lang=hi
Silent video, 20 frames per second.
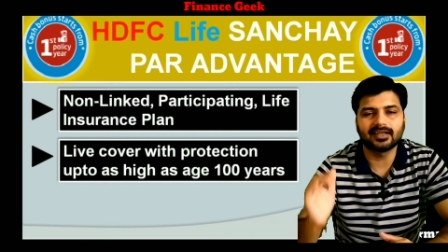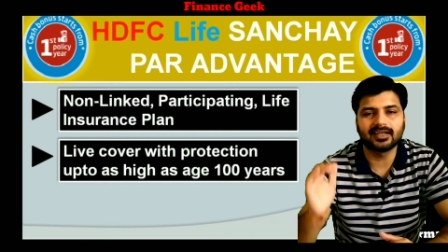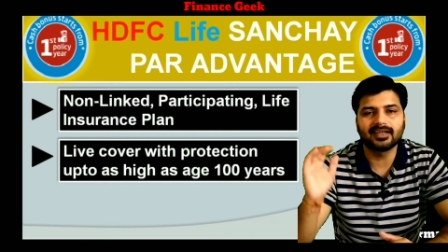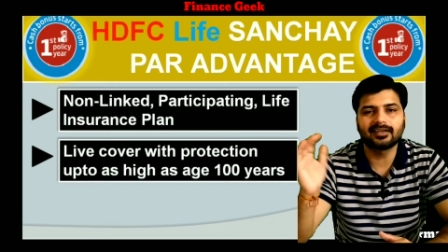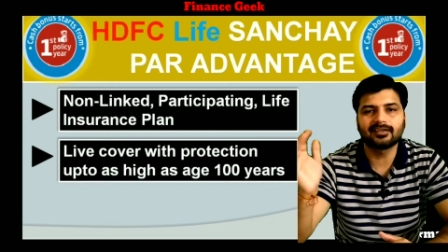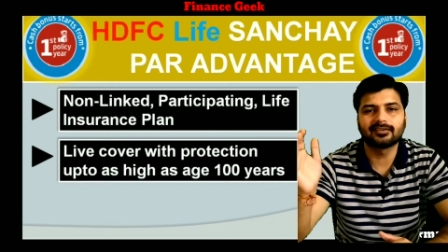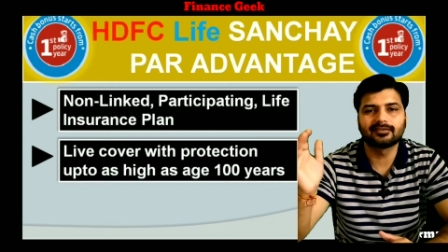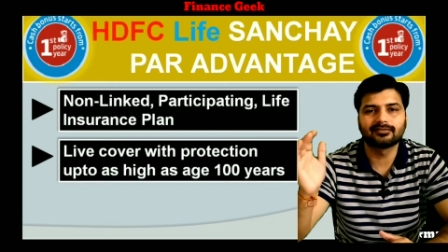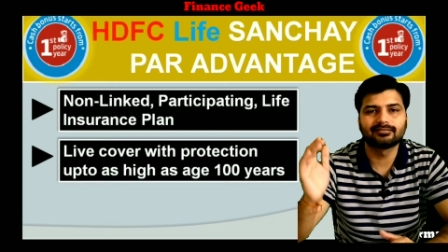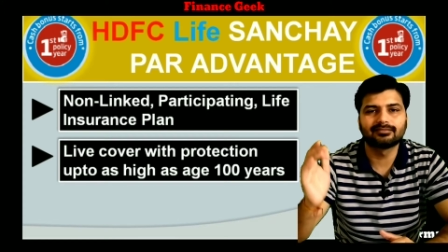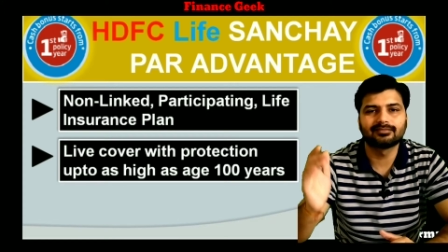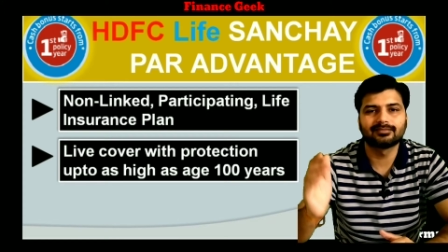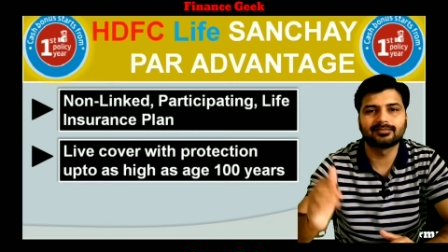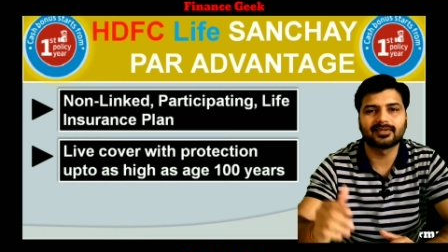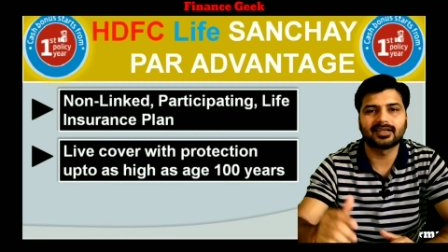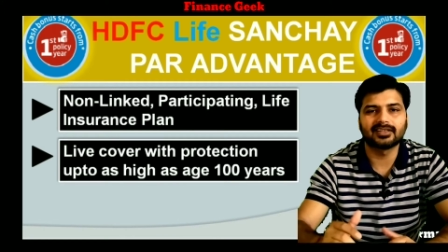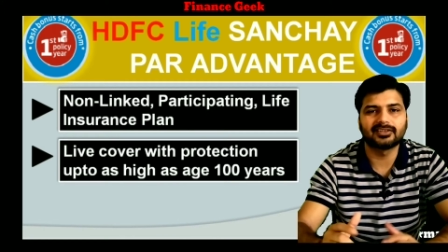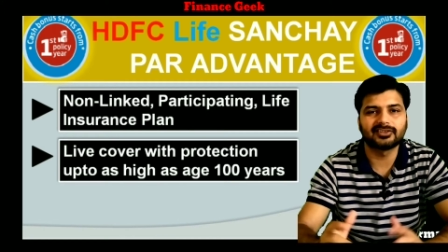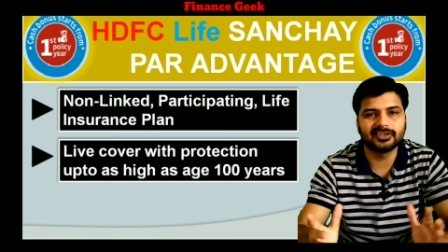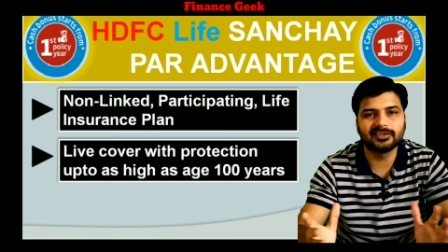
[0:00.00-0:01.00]
एक
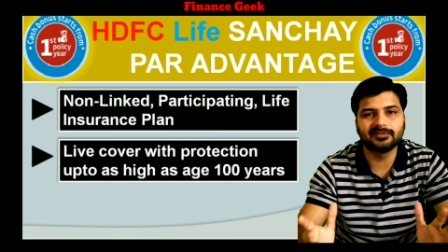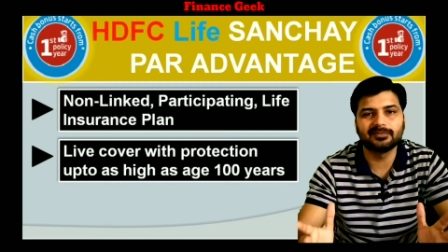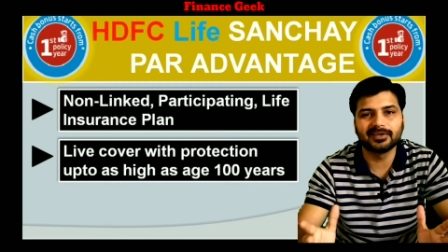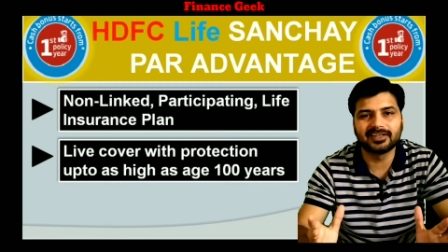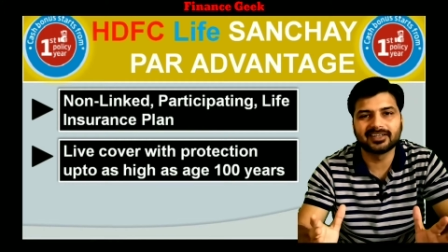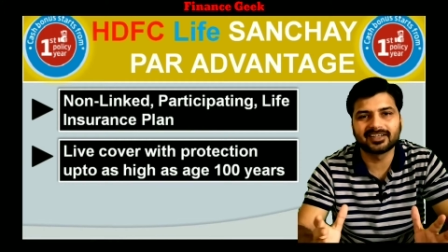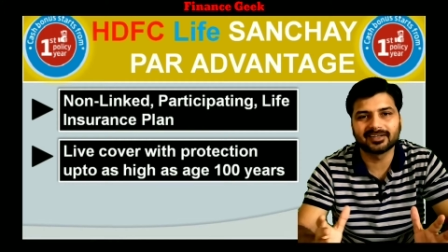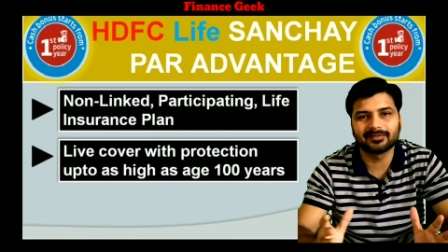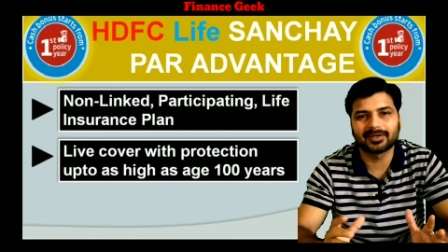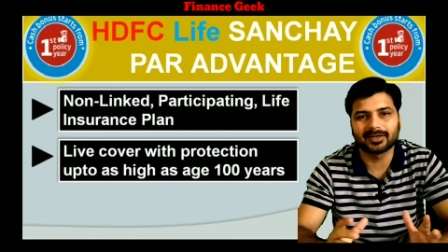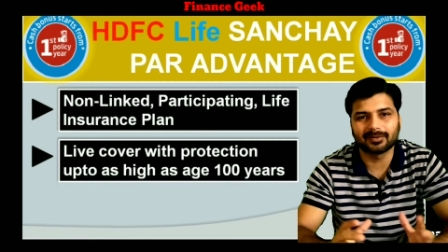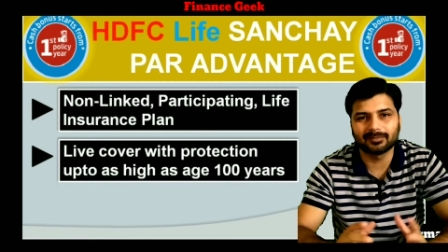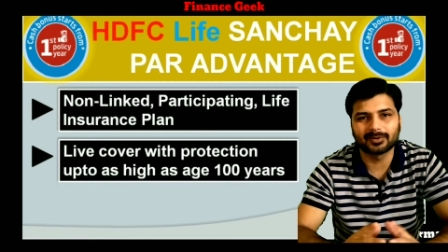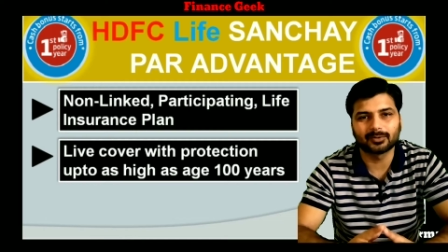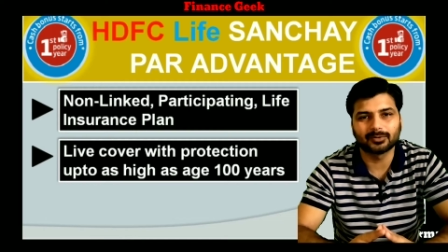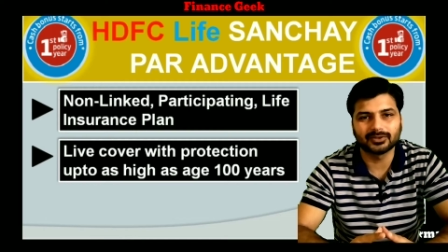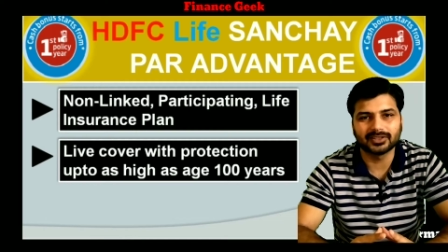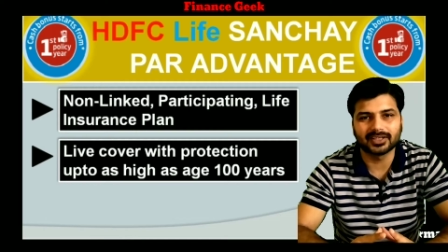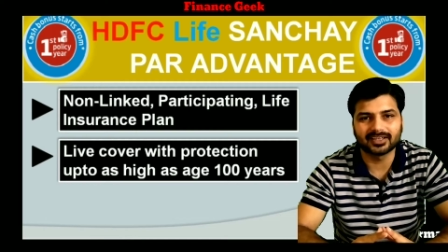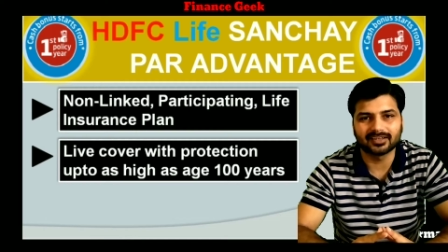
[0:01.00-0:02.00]
अचीवमेंट के बराबर
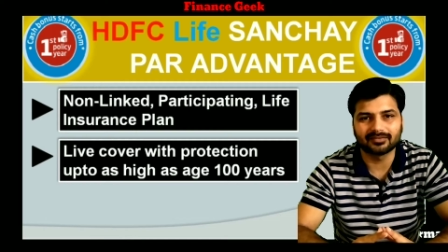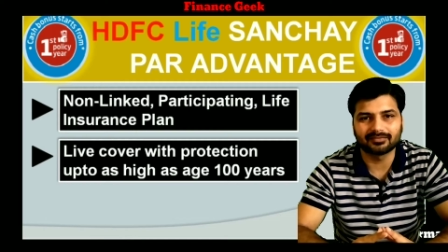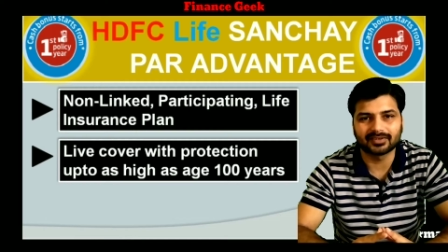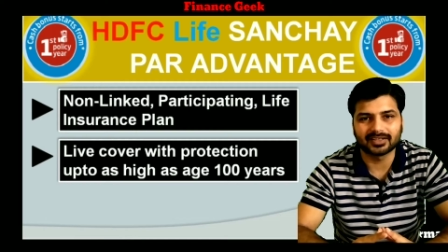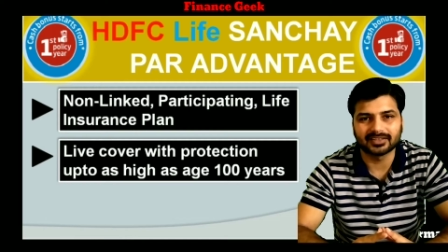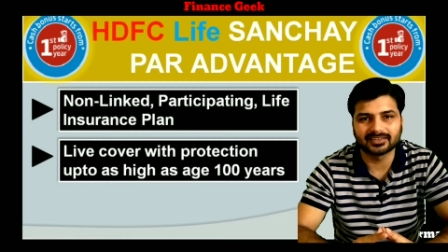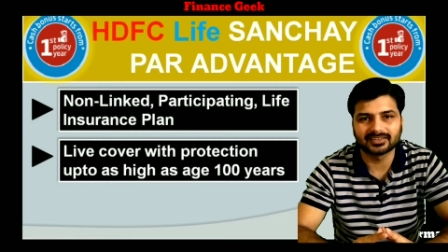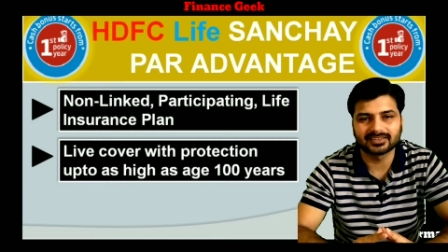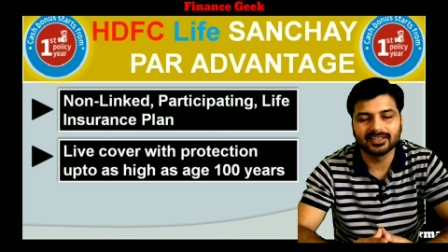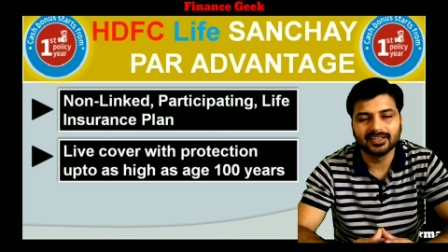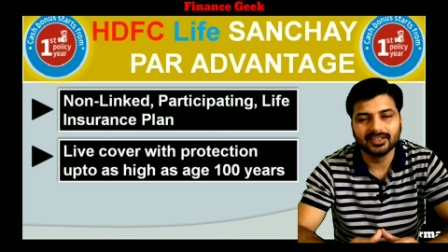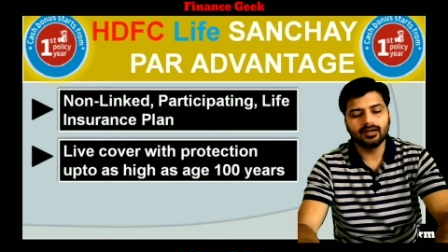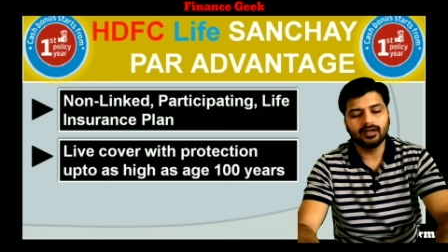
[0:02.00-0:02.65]
हो जाएगा फ्रेंड्स